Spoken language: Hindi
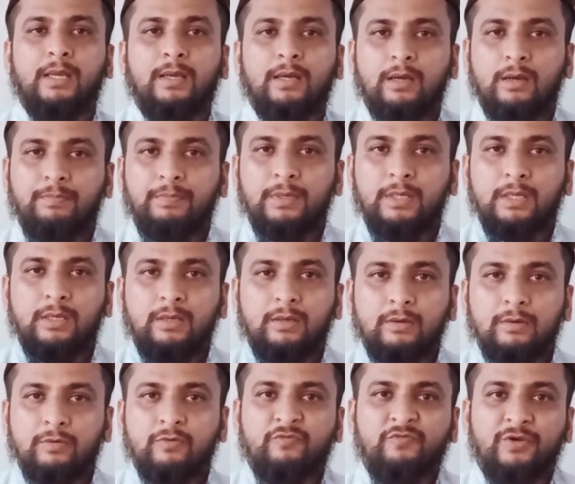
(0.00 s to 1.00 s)
अपनी
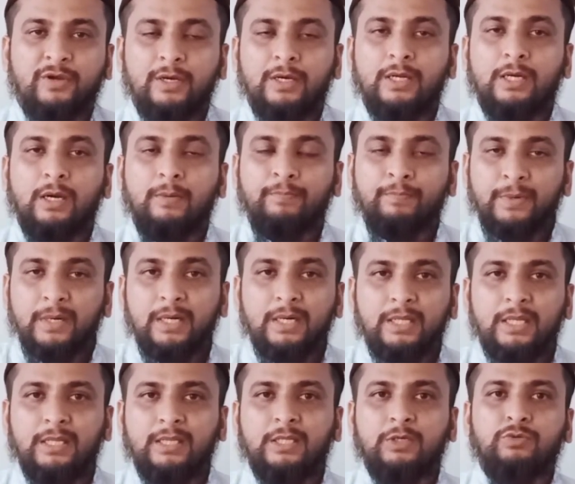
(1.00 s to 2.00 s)
फिंगर का प्रिंट
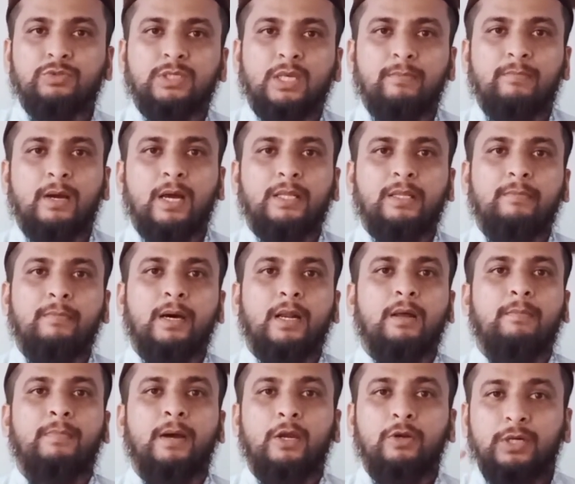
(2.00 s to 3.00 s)
देते हैं उसके बाद हमारा
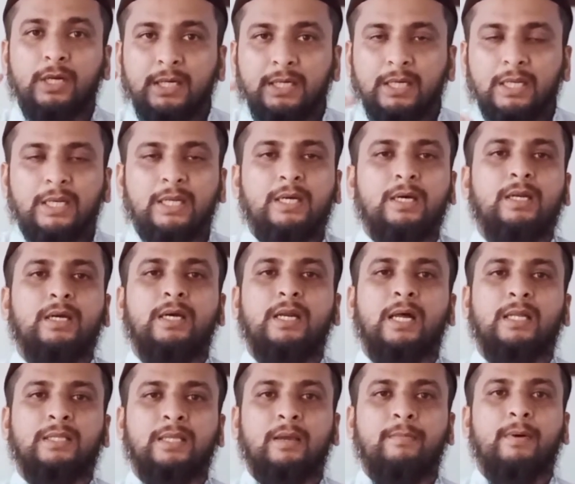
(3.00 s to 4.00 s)
बायोडाटा निकल कर
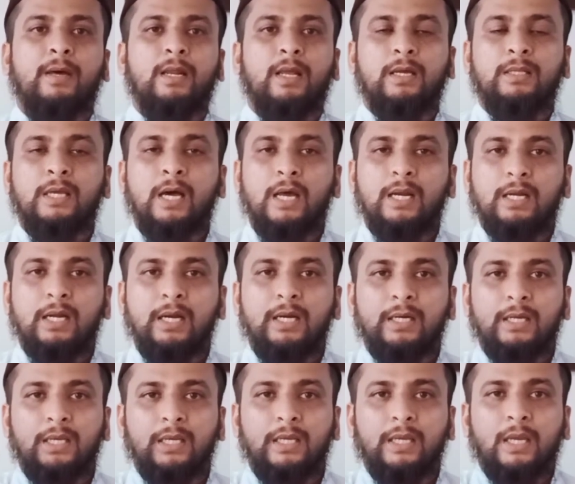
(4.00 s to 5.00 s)
आता है हमारे आधार कार्ड
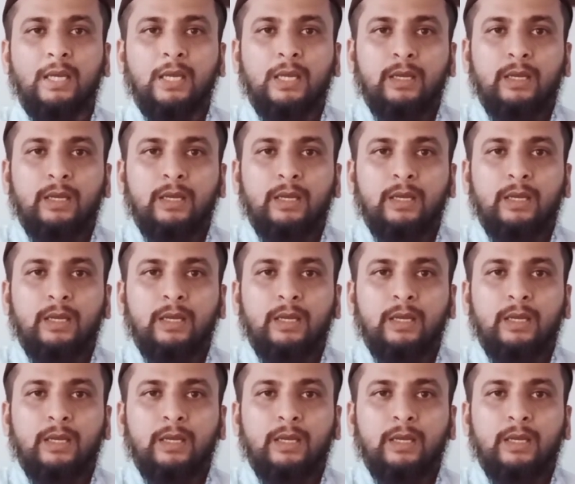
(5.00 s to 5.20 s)
की